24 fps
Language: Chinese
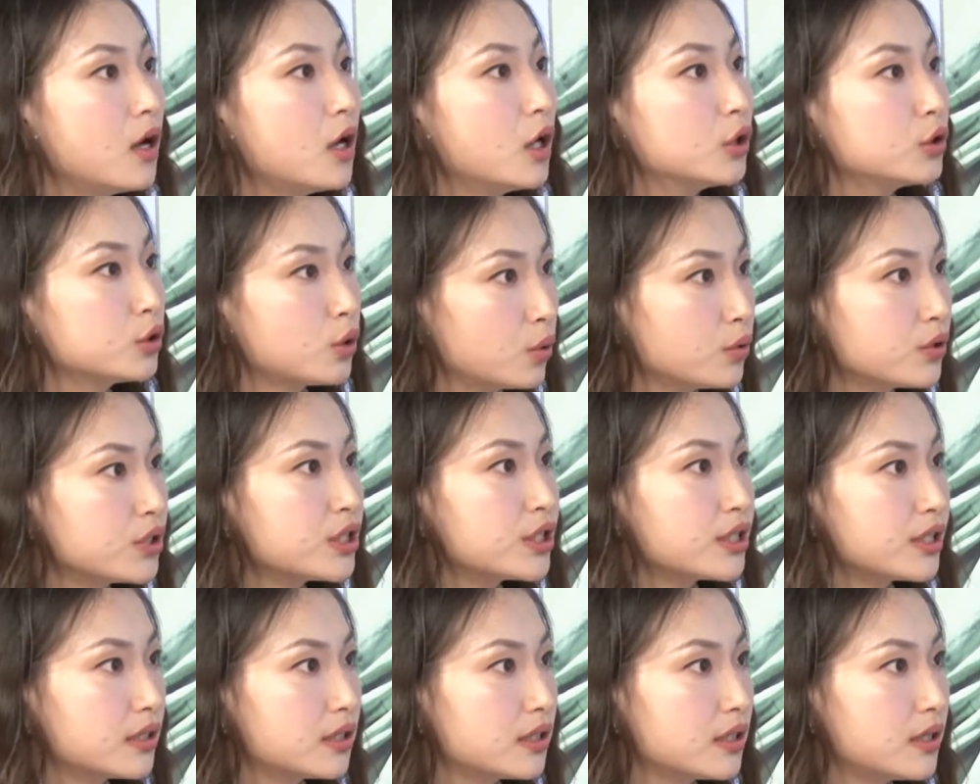同
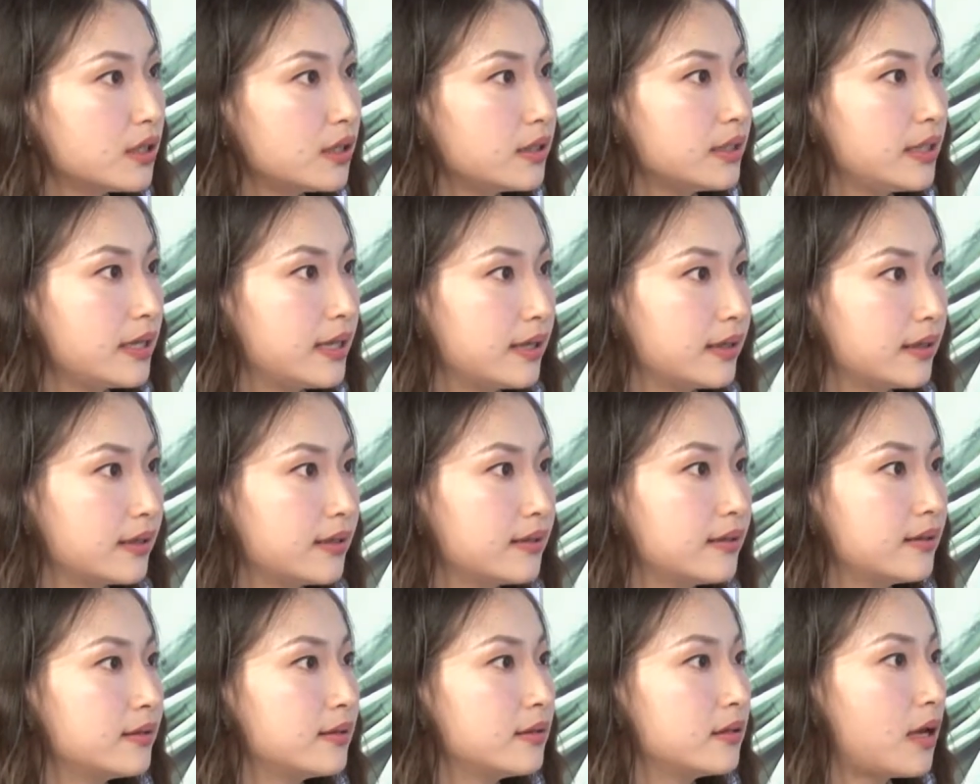时呢，也
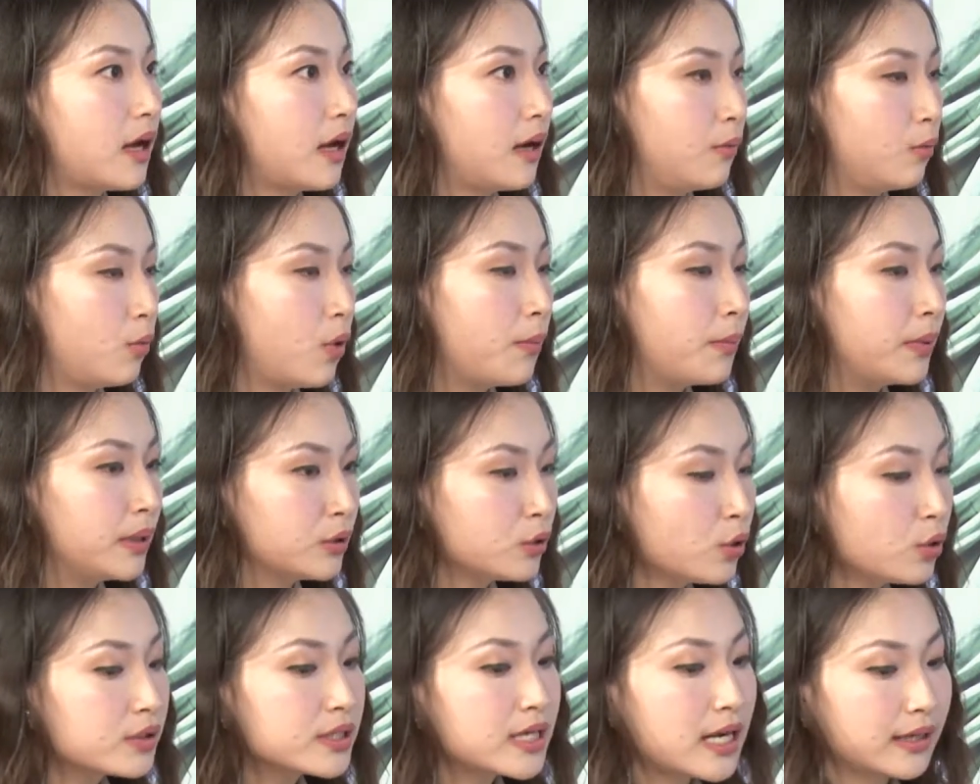跟呃，我们
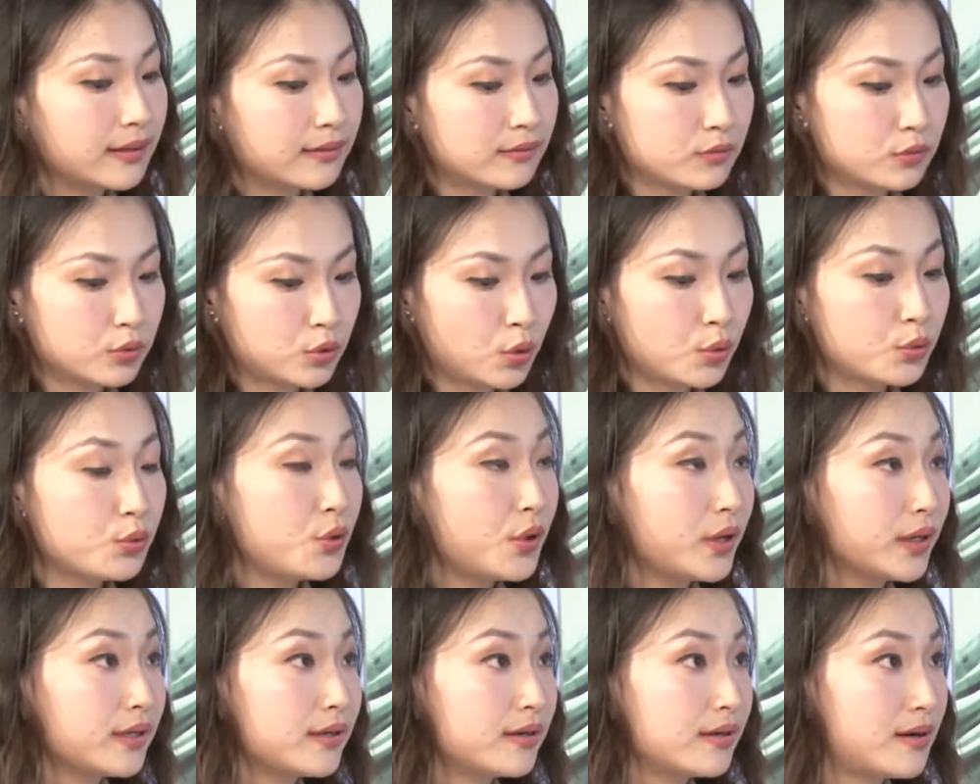通常都
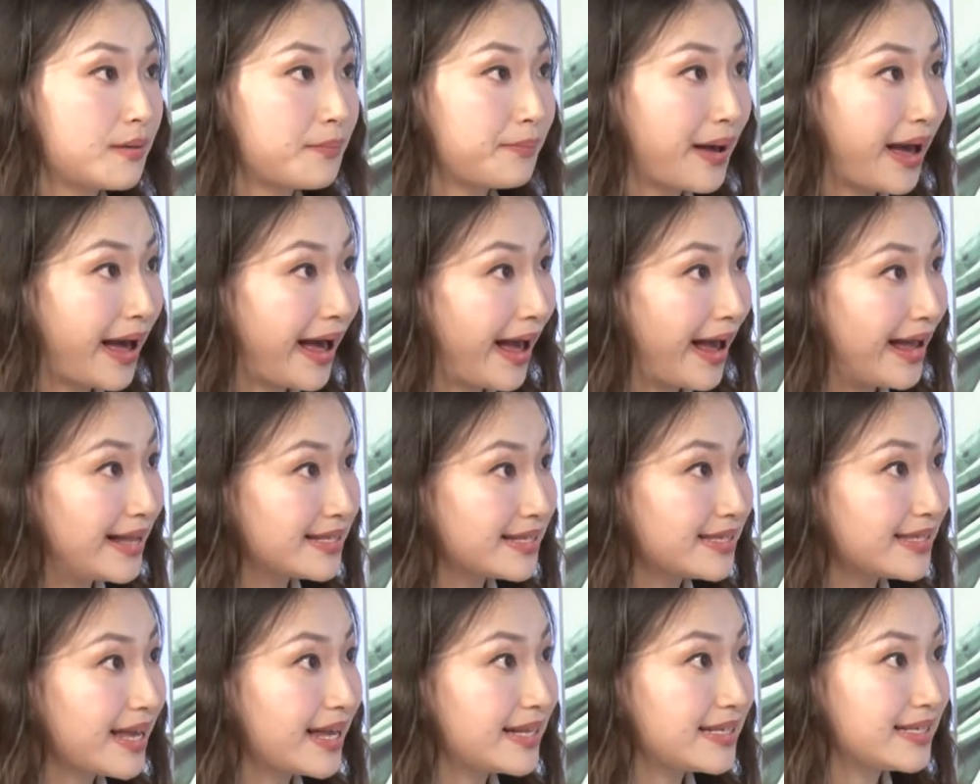约客人把孩子
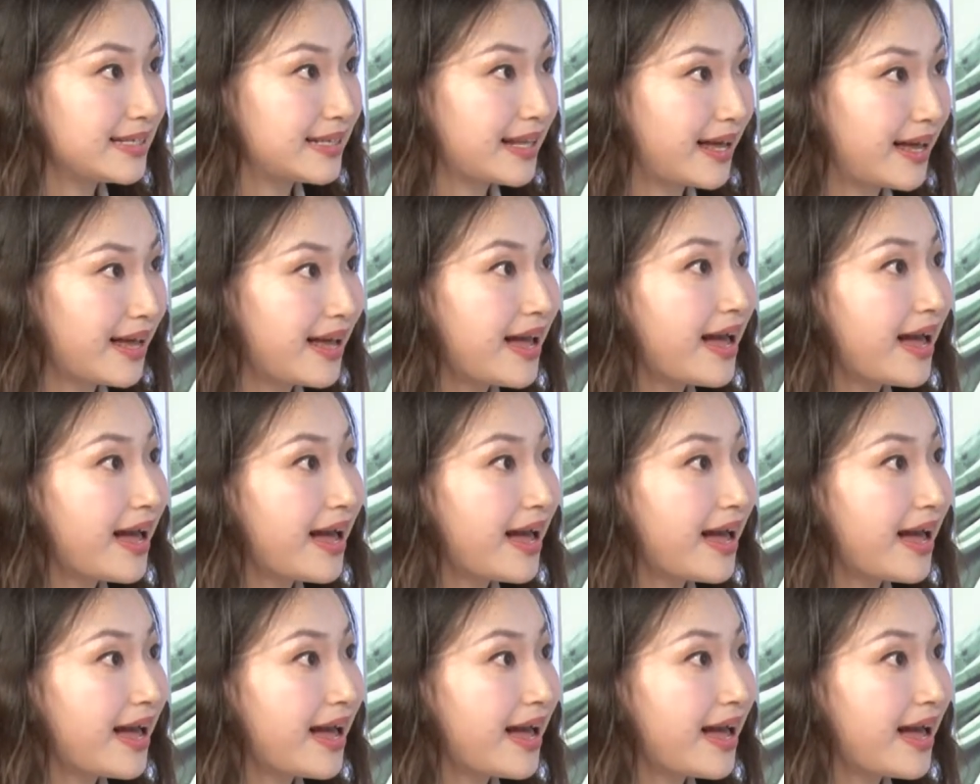带进来，